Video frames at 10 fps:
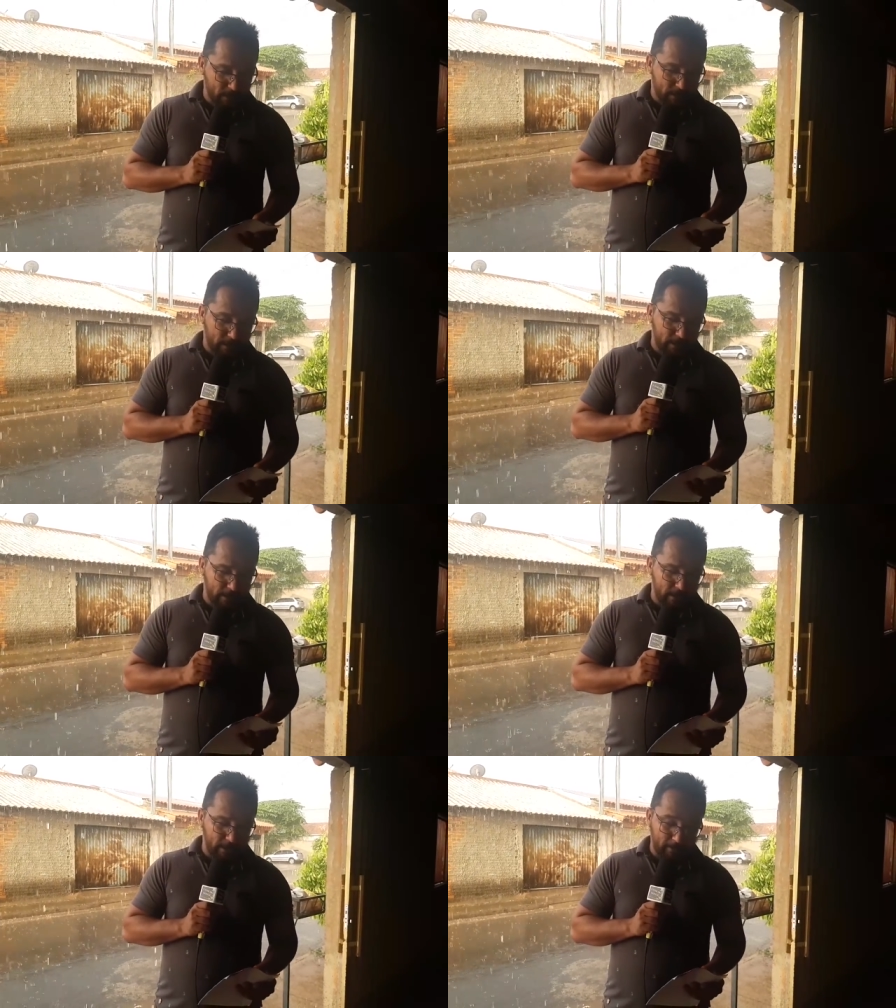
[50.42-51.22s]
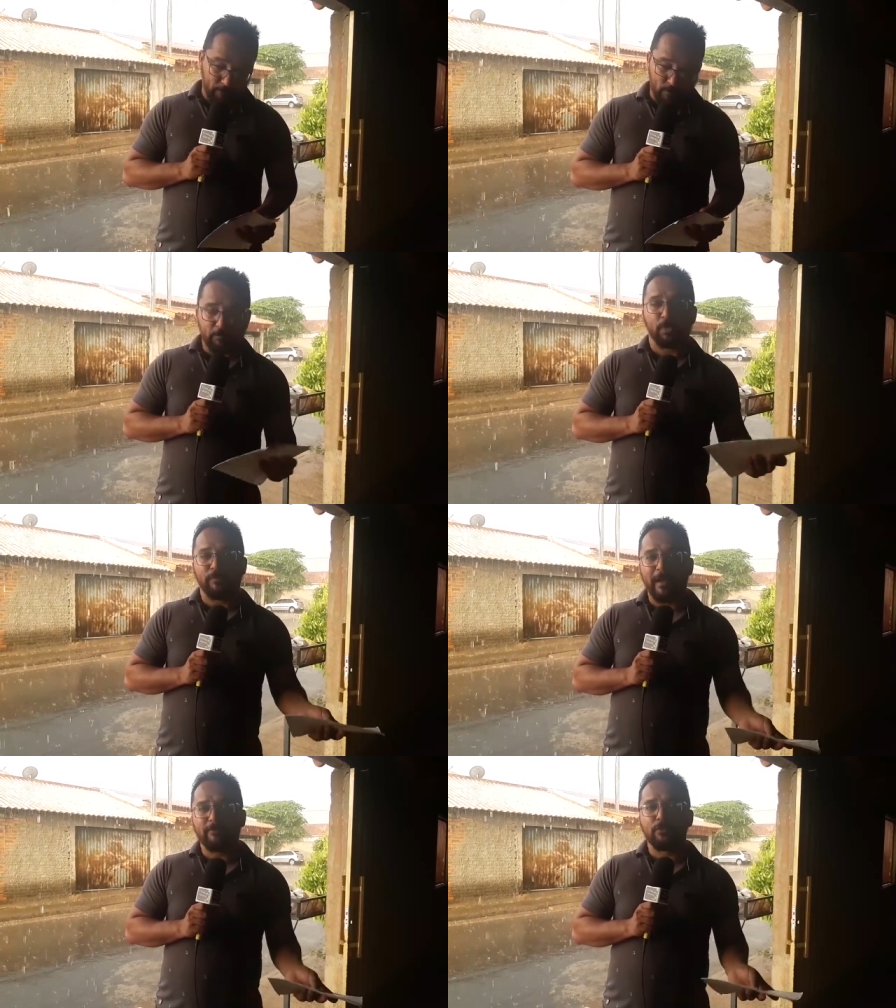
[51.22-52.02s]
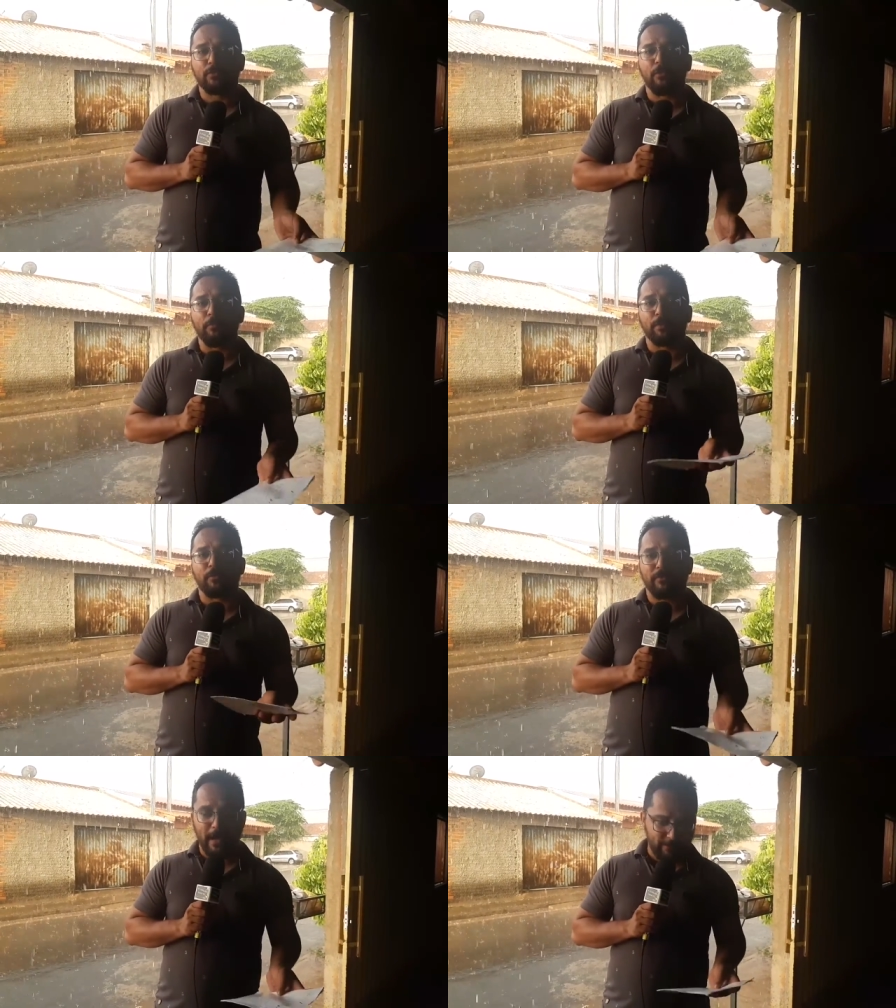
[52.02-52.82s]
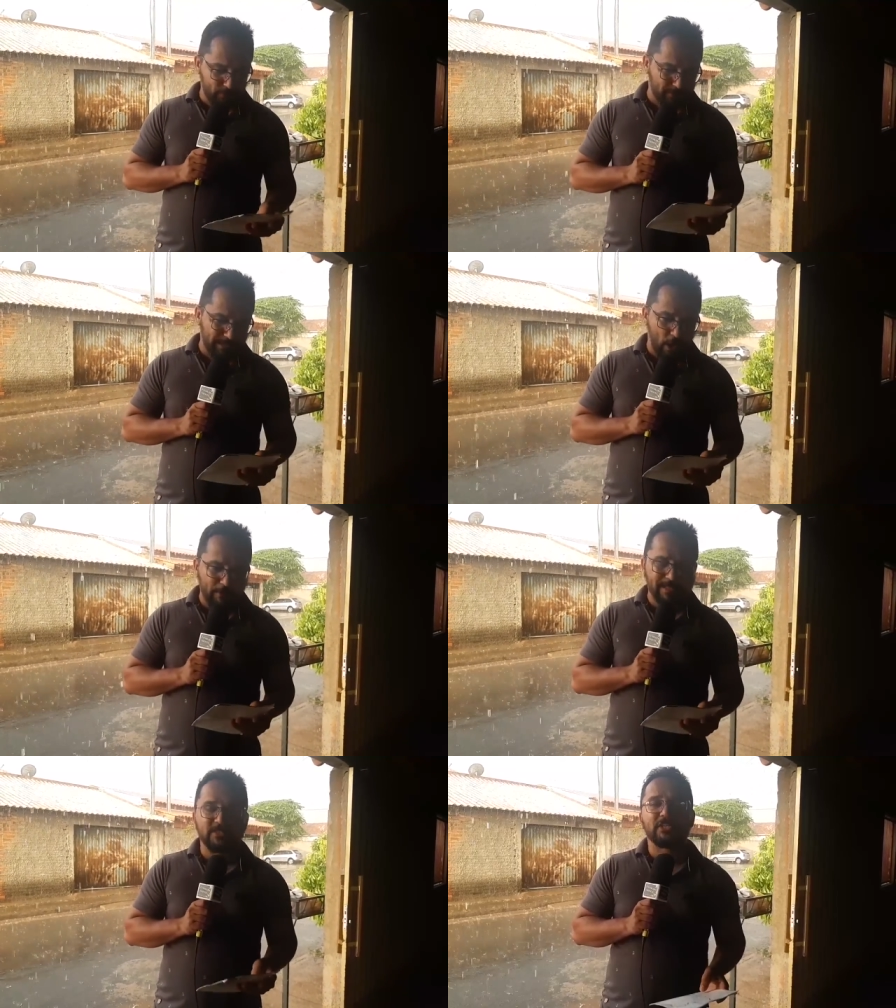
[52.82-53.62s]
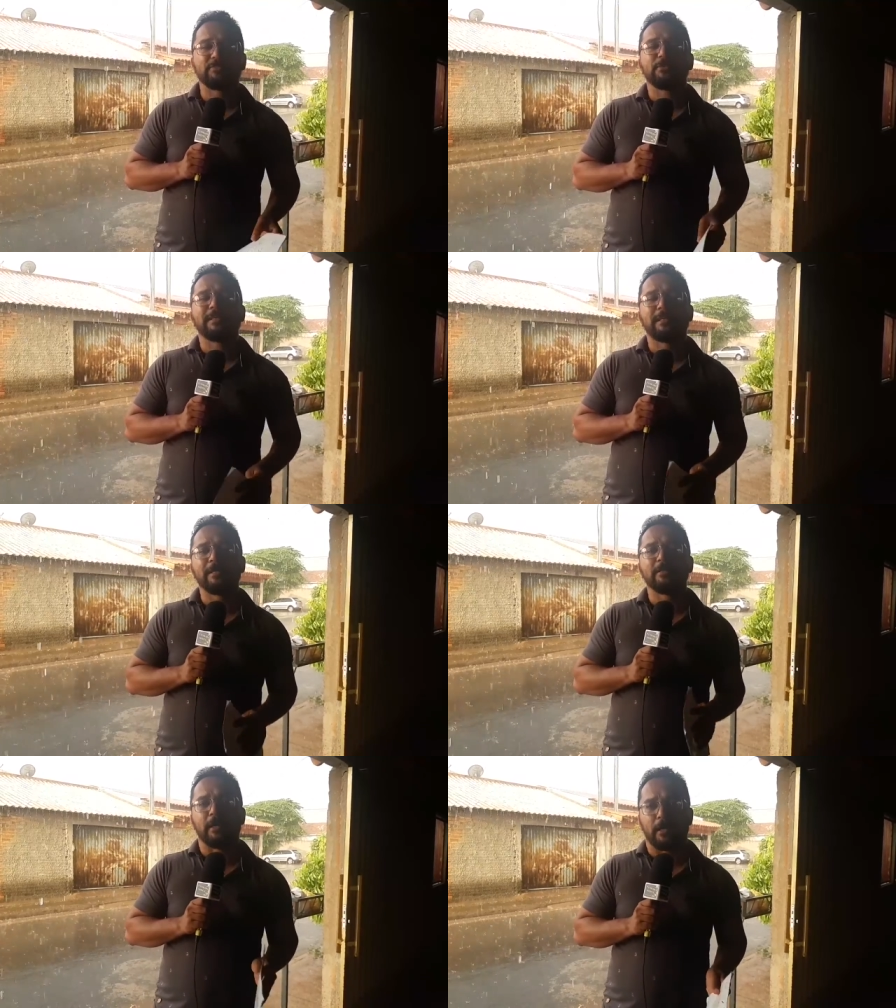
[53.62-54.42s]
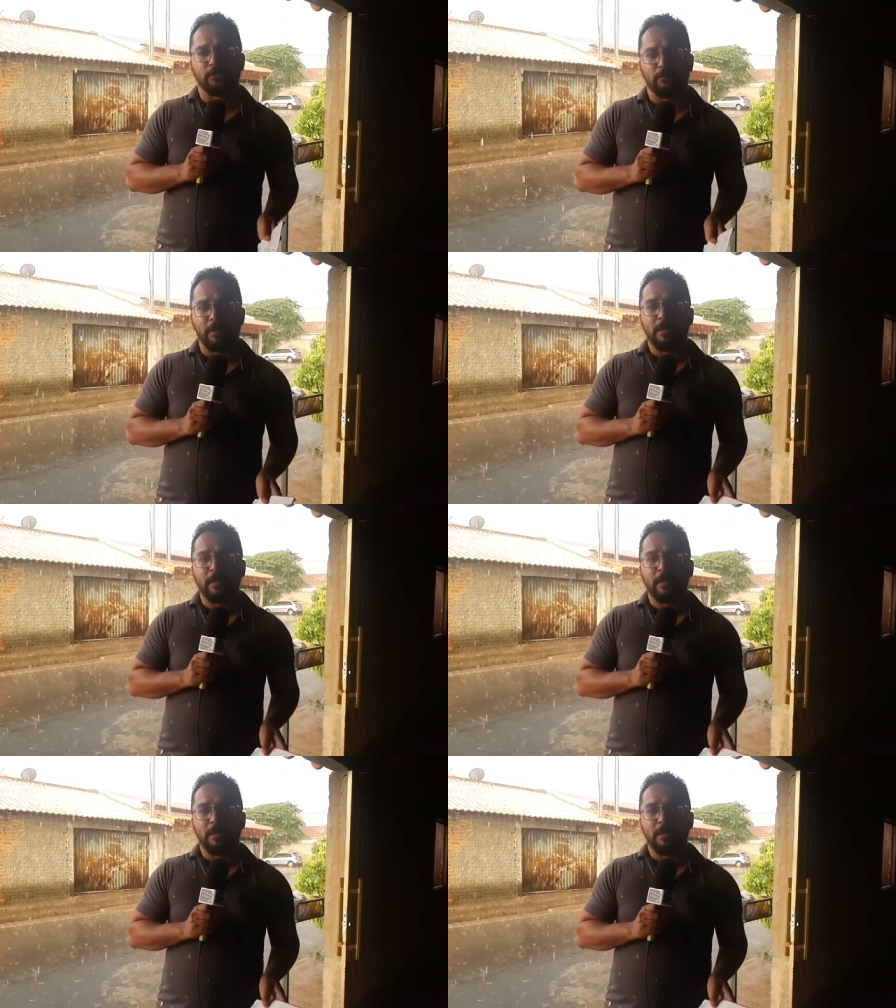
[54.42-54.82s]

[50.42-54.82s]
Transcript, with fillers: é, provável, um provável traumatismo craniano